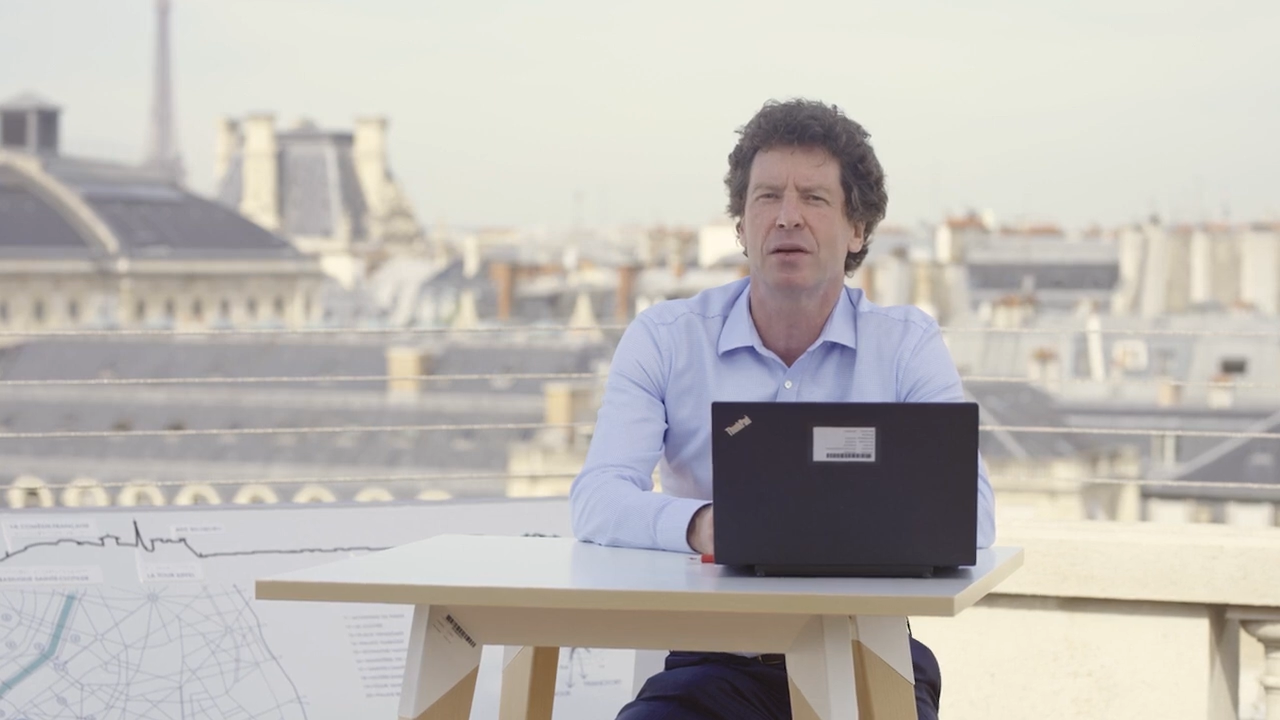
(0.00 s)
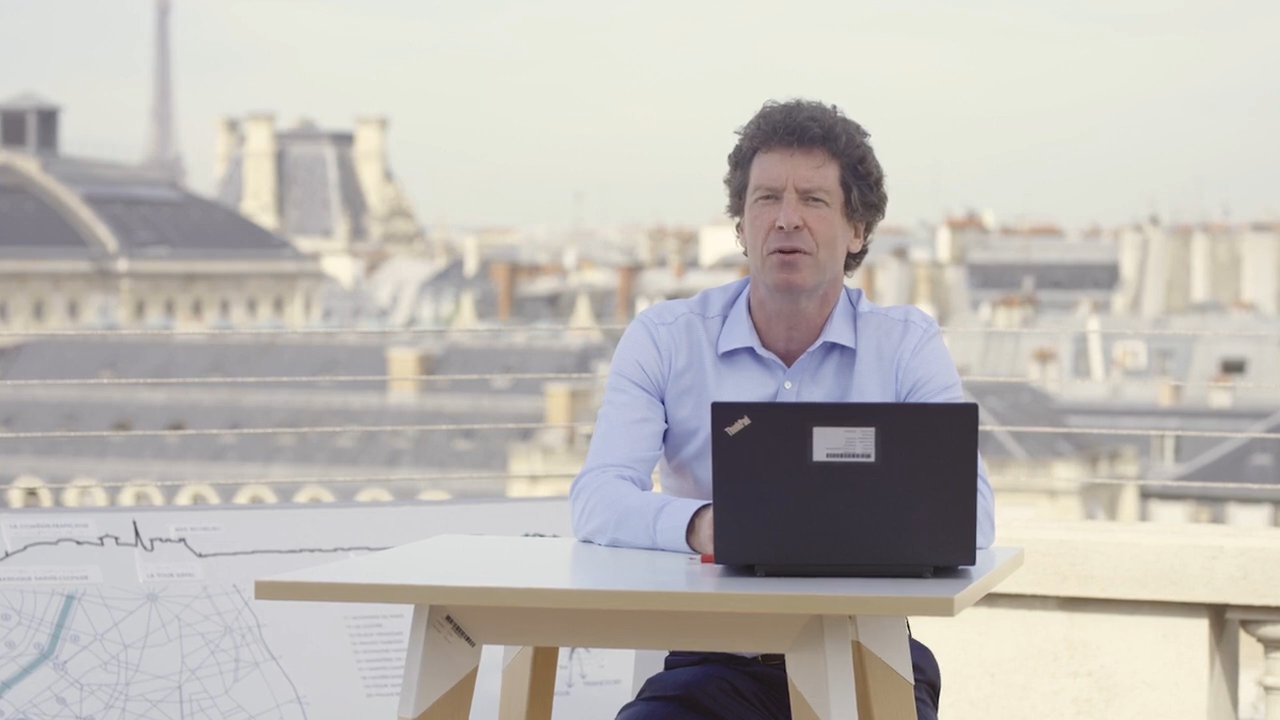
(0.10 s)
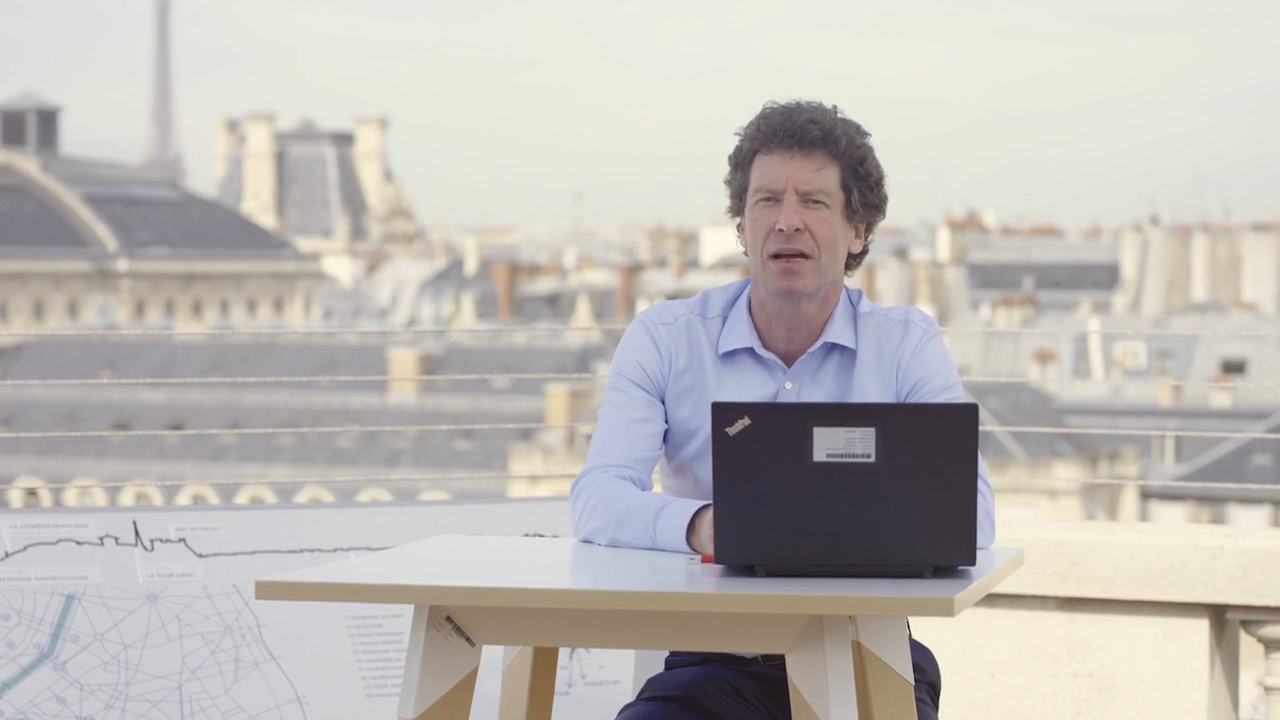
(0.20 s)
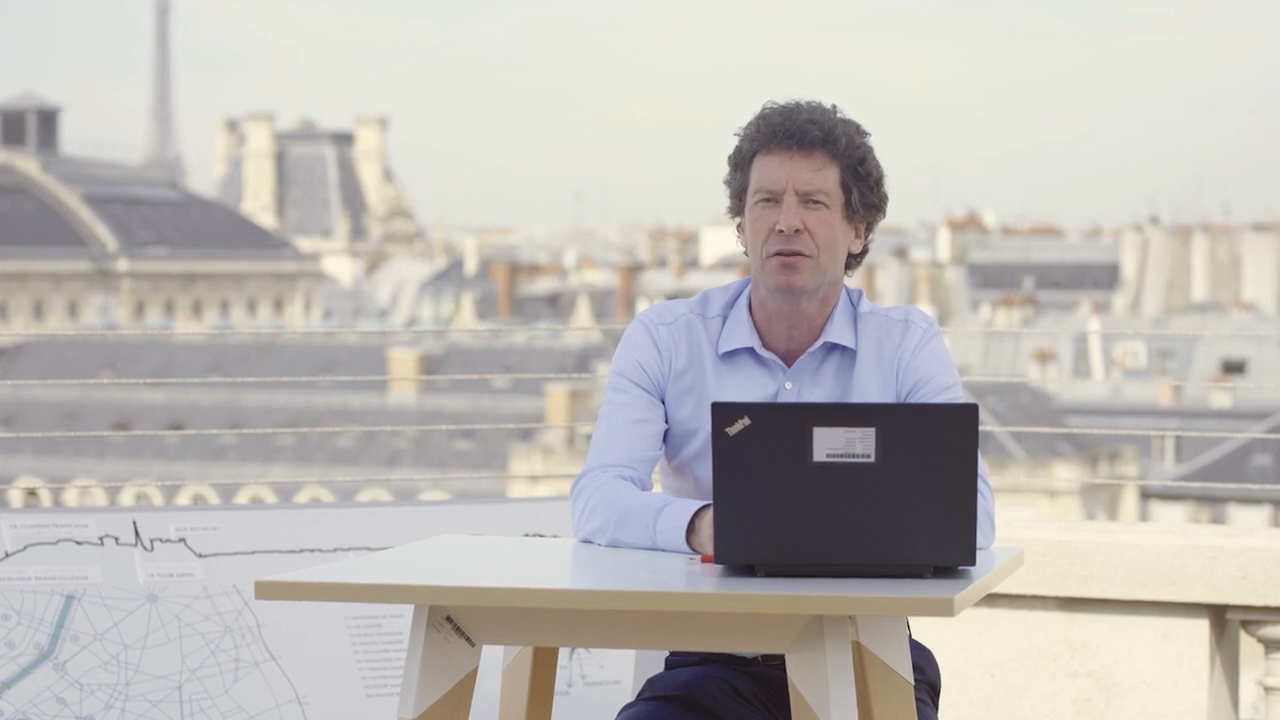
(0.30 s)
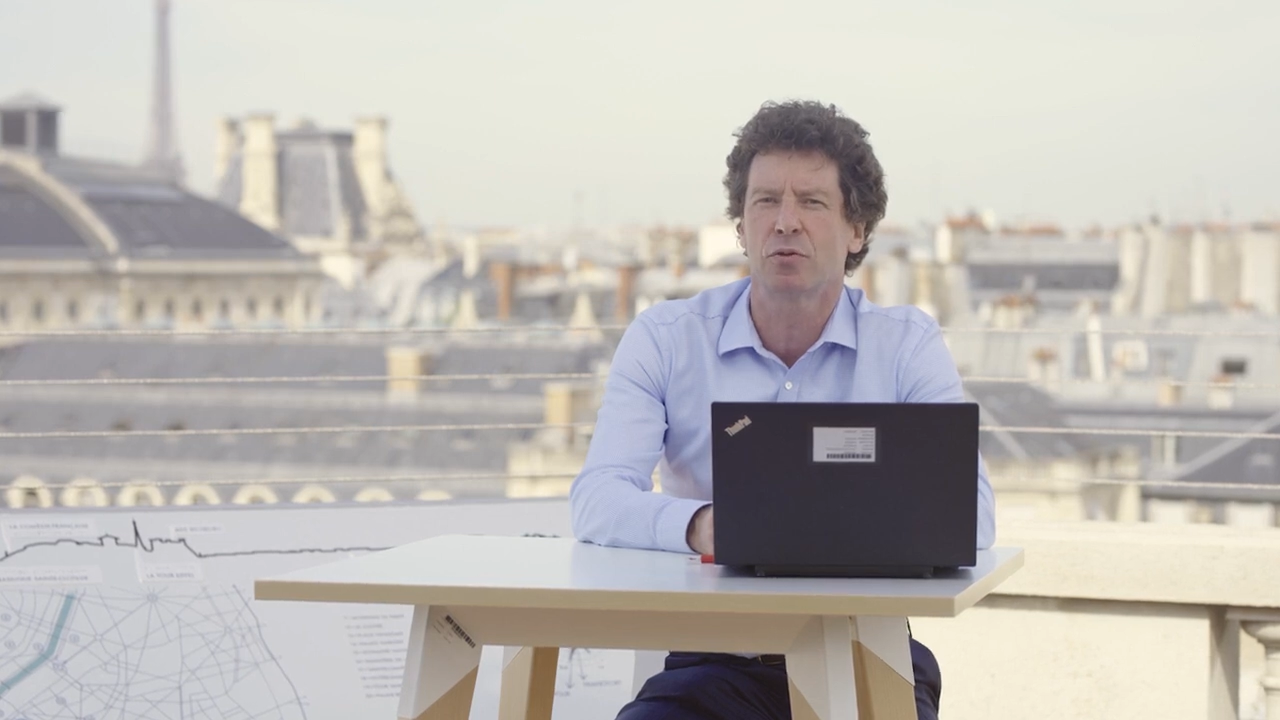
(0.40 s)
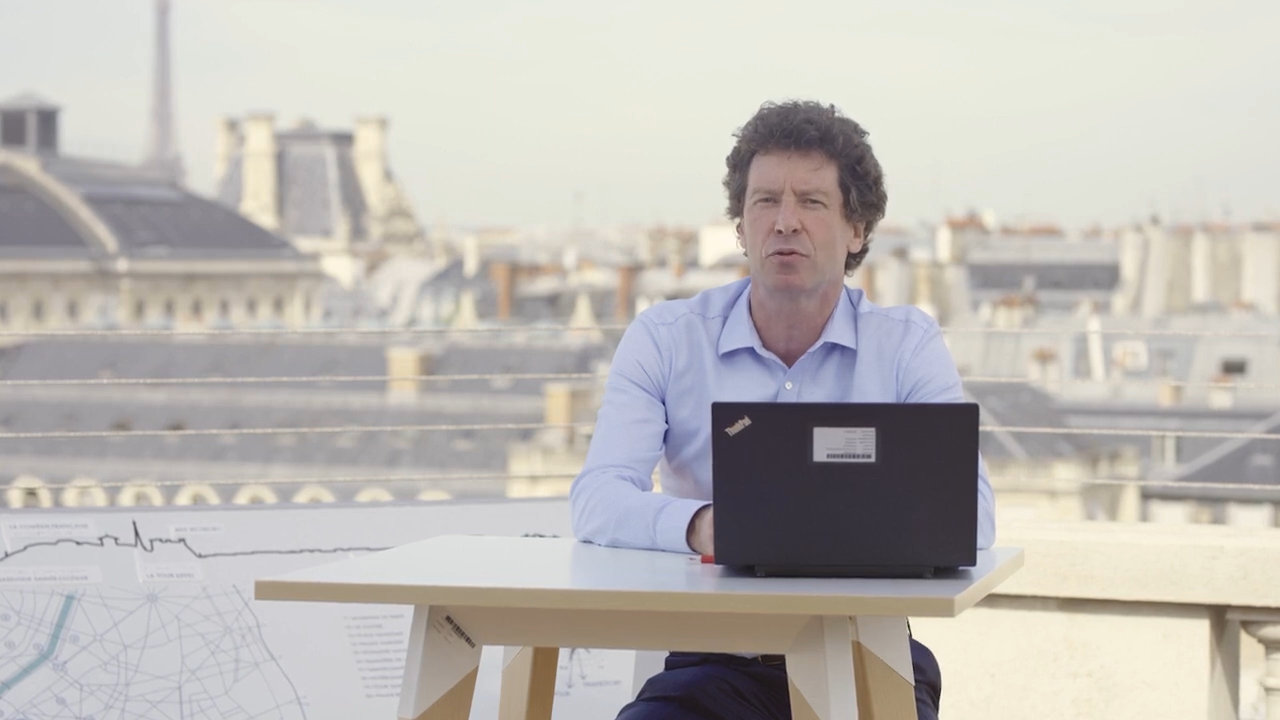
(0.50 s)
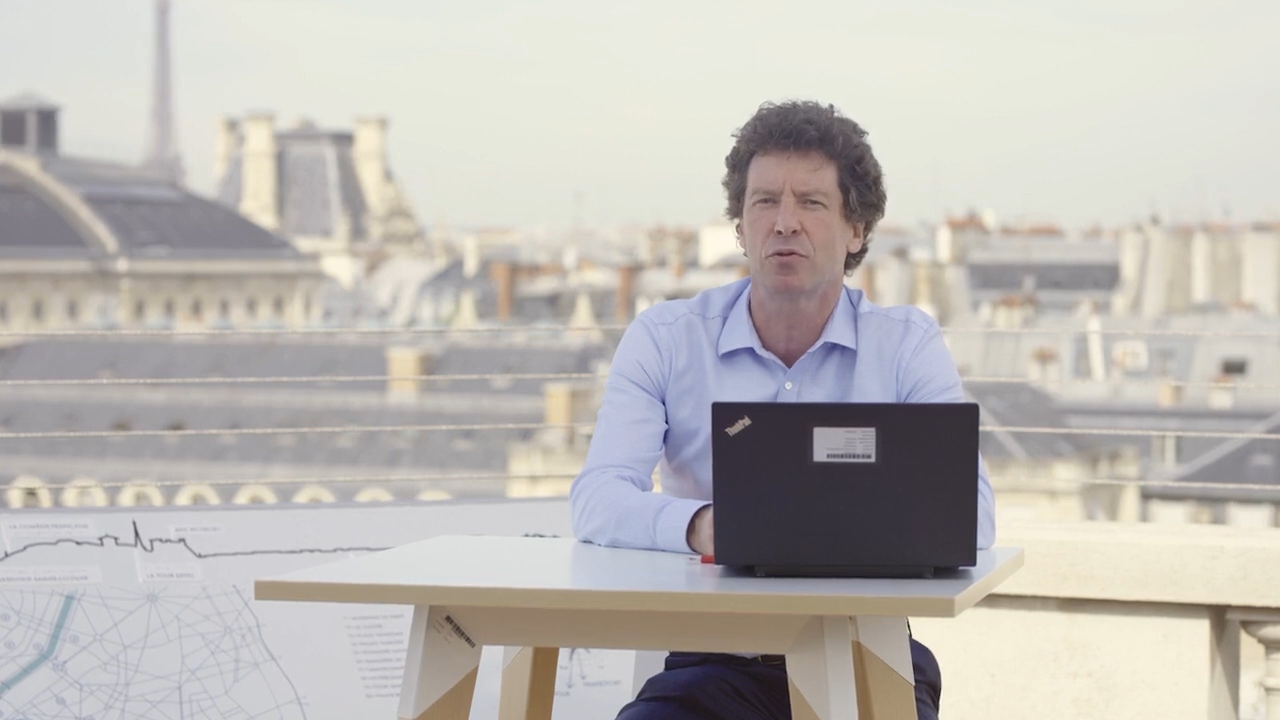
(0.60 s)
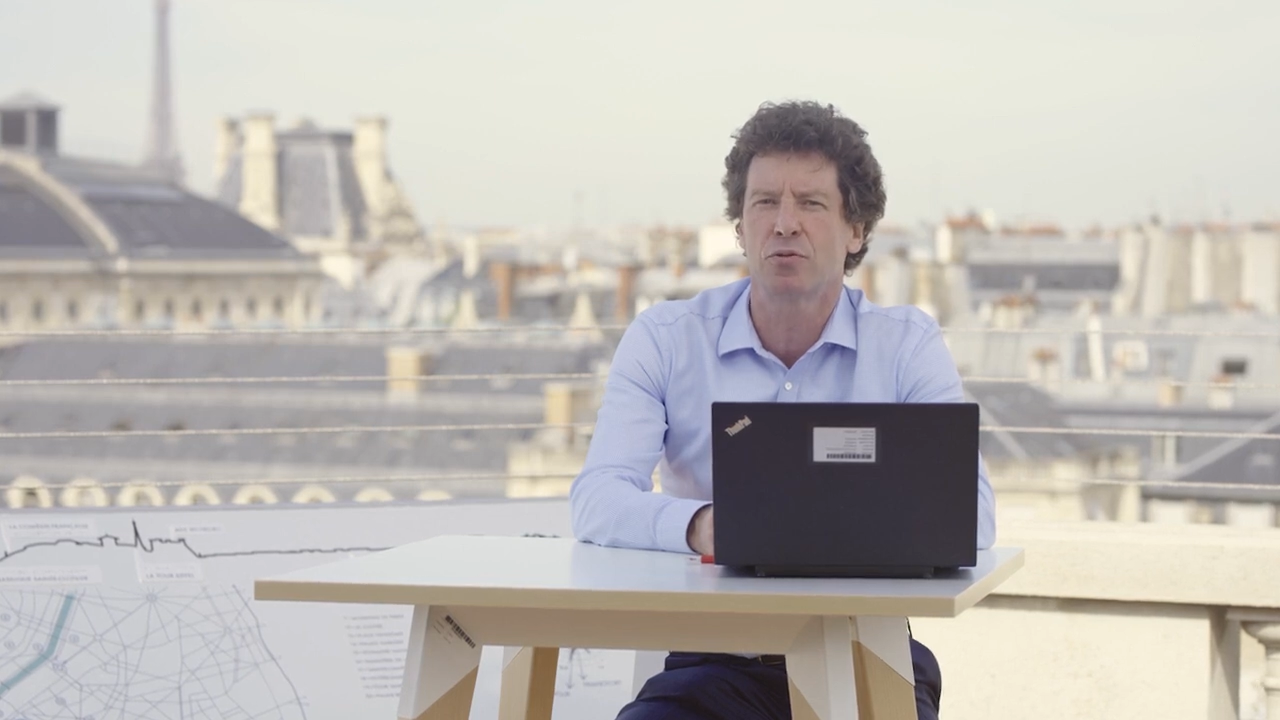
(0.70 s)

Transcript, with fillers: collègues sur ce